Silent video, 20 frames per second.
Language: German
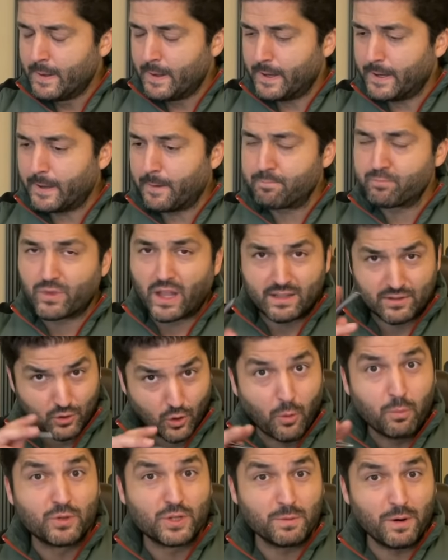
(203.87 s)
Ähm, da
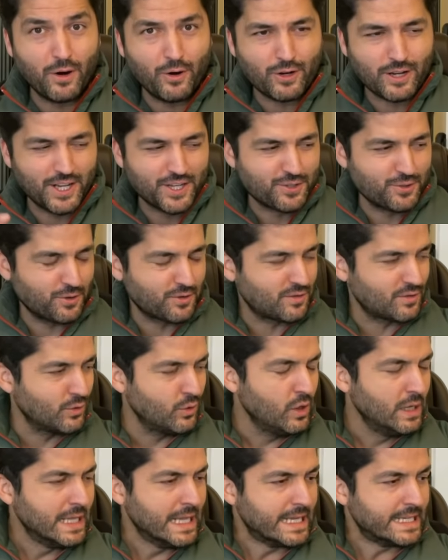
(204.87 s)
komme ich aber auch gleich noch zu.
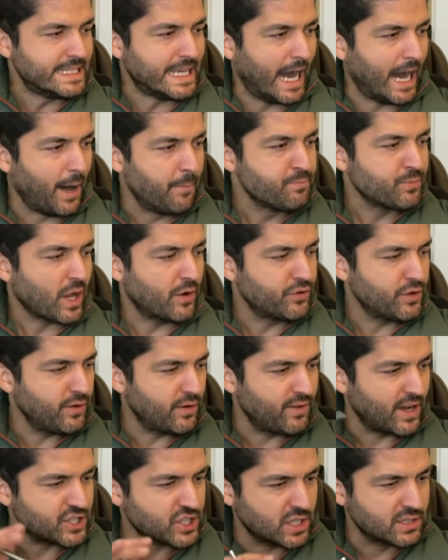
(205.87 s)
Ja, auf jeden Fall
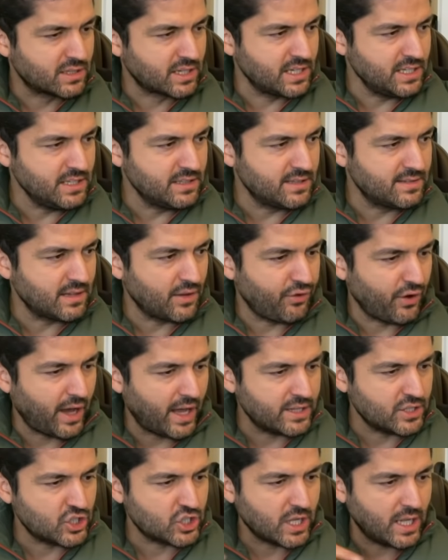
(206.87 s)
war ich dann drin in dieser
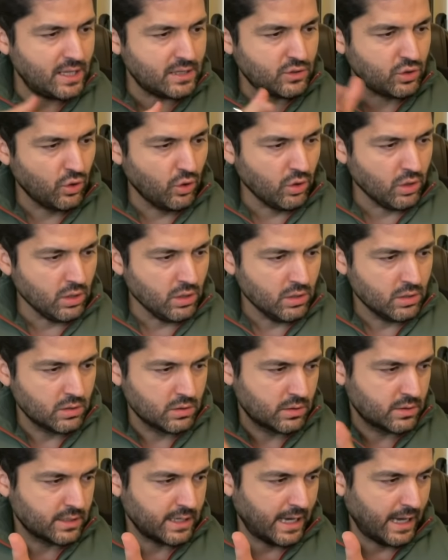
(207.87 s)
Veranstaltung.
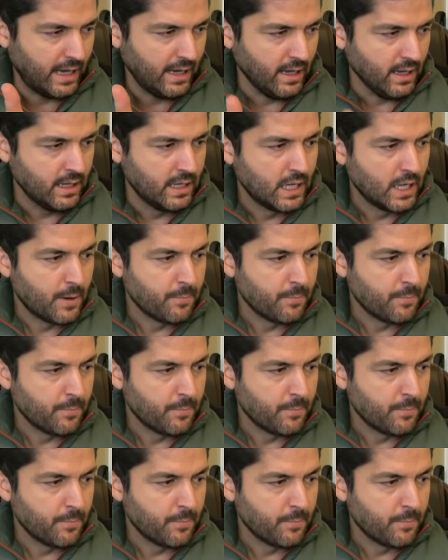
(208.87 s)
Ja,